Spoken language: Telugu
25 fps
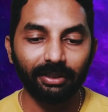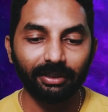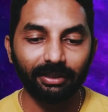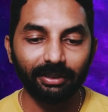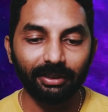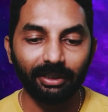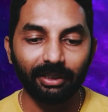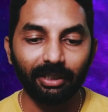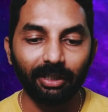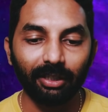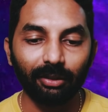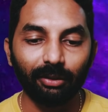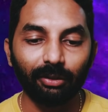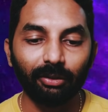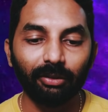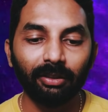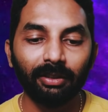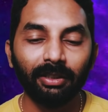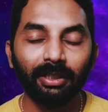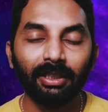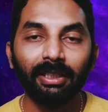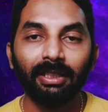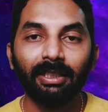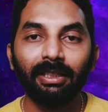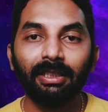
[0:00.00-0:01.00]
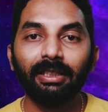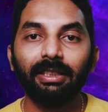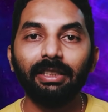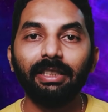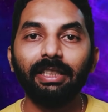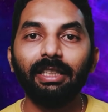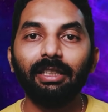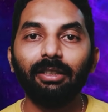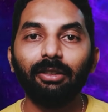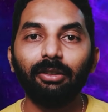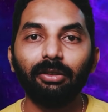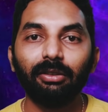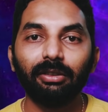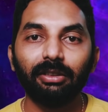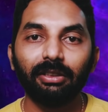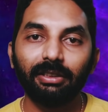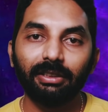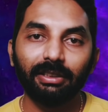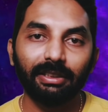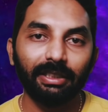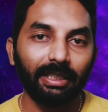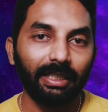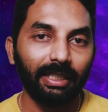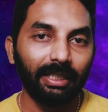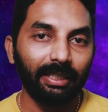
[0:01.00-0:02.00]
అండ్ సిరి దాంట్లో దీంట్లో
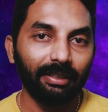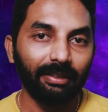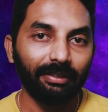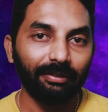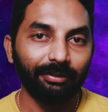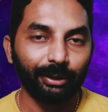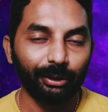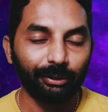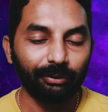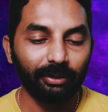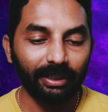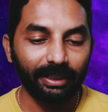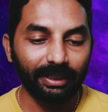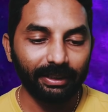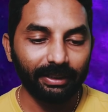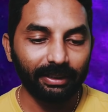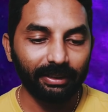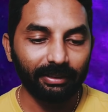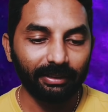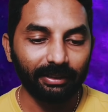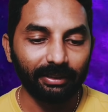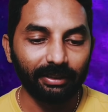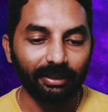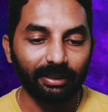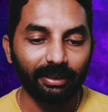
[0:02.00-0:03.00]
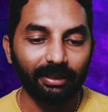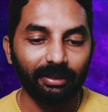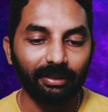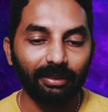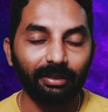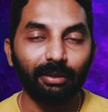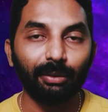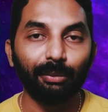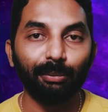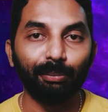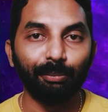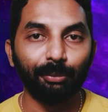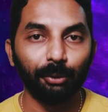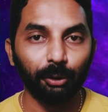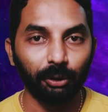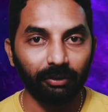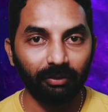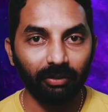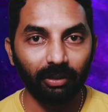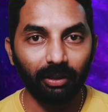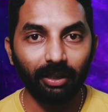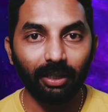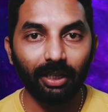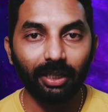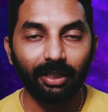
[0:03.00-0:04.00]
సిరి విశ్వాకి ఇచ్చేసింది
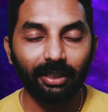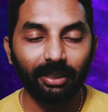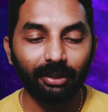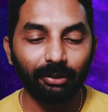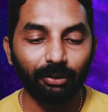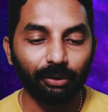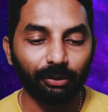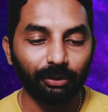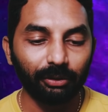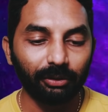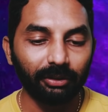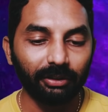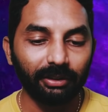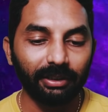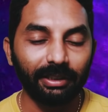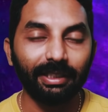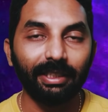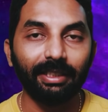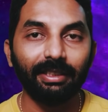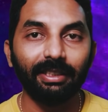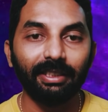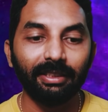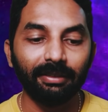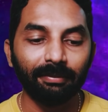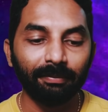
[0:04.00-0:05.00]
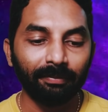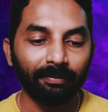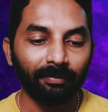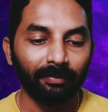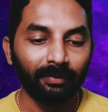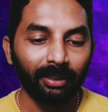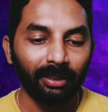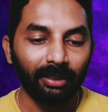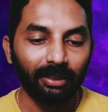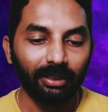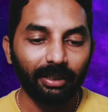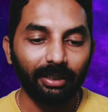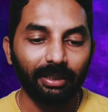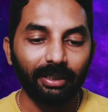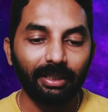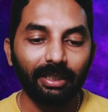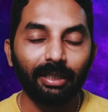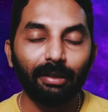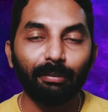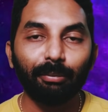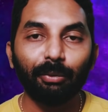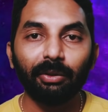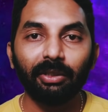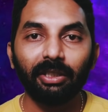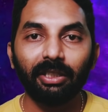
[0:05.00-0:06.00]
బ్యూటిఫుల్ హార్ట్ అనుకోవచ్చు సిరిది
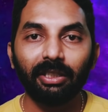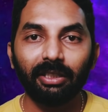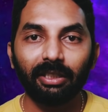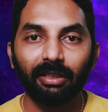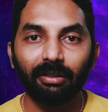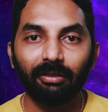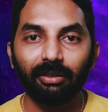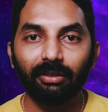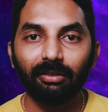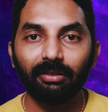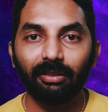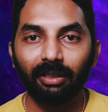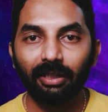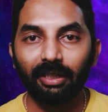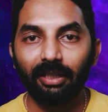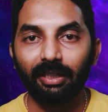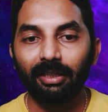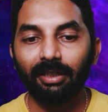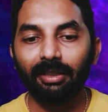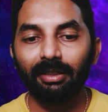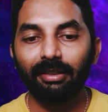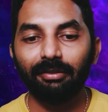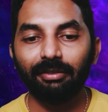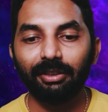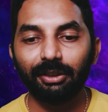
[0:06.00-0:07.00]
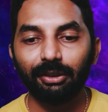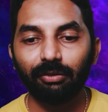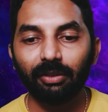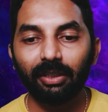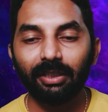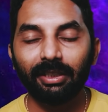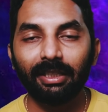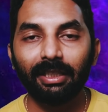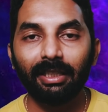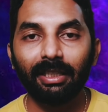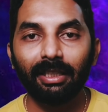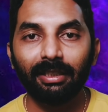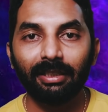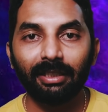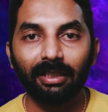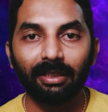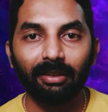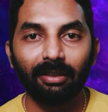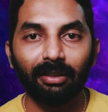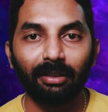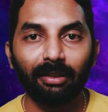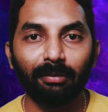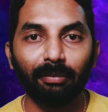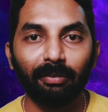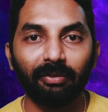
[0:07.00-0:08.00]
ఎందుకంటే పుట్టిన తర్వాత కూడా విశ్వకి తన
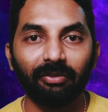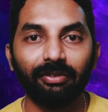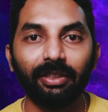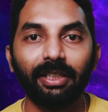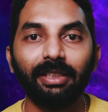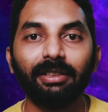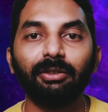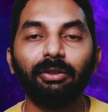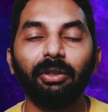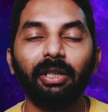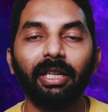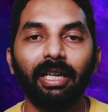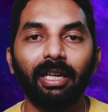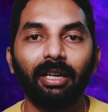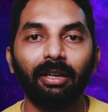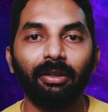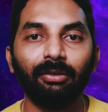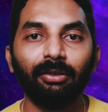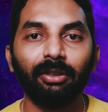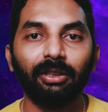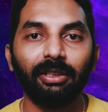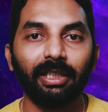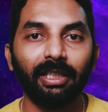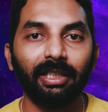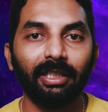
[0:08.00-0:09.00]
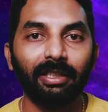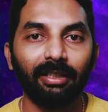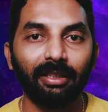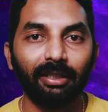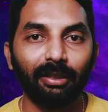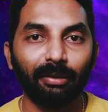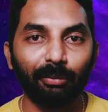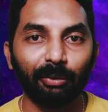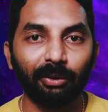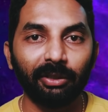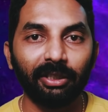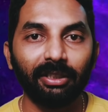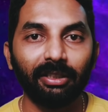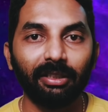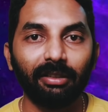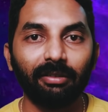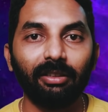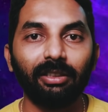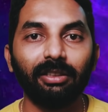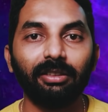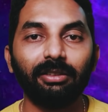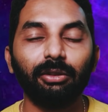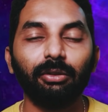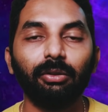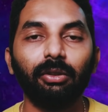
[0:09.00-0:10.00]
ఫేస్ కూడా ఎలా ఉందో తెలియదు అంటే పుట్టిన
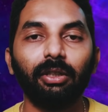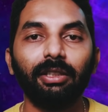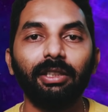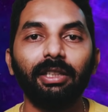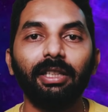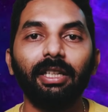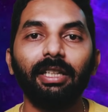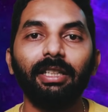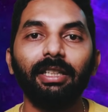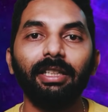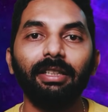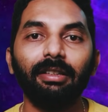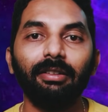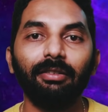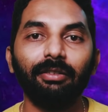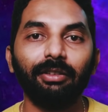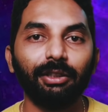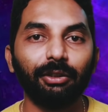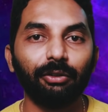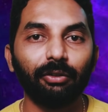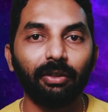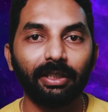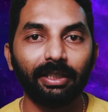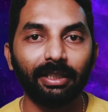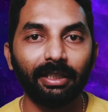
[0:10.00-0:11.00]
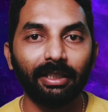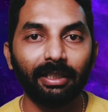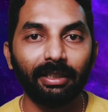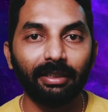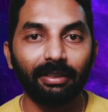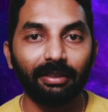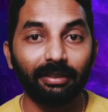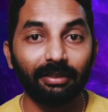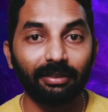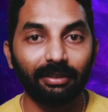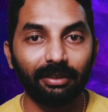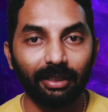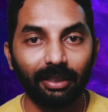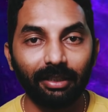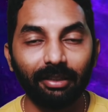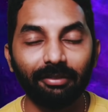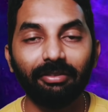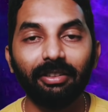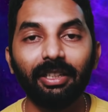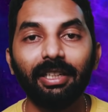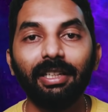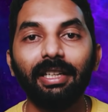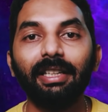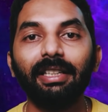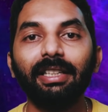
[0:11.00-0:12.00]
తర్వాత సో అందుకని విశ్వకి తన
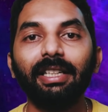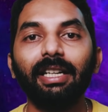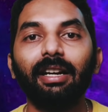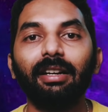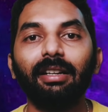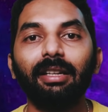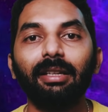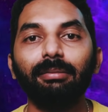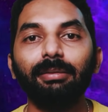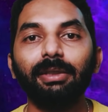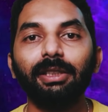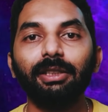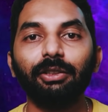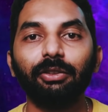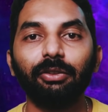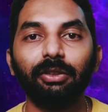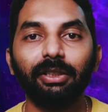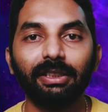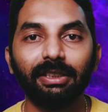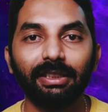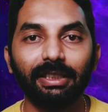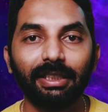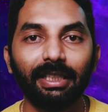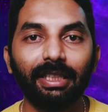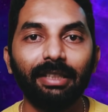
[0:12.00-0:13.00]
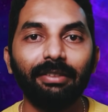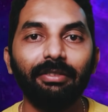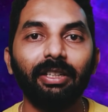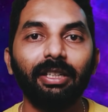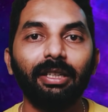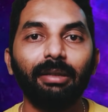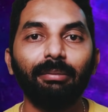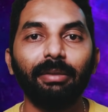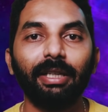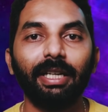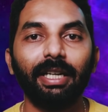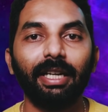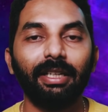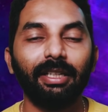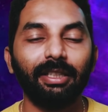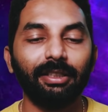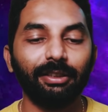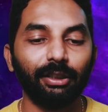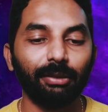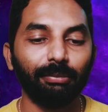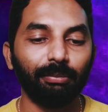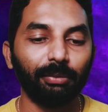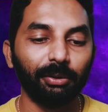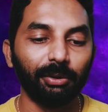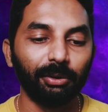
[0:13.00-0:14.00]
ఫీలింగ్ని అర్థం చేసుకొని సిరి ఇవ్వటం గ్రేట్ అని
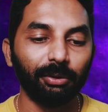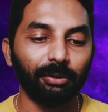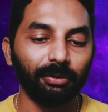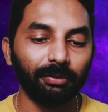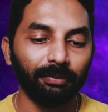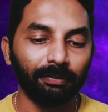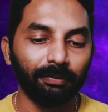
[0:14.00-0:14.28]
చెప్పొచ్చు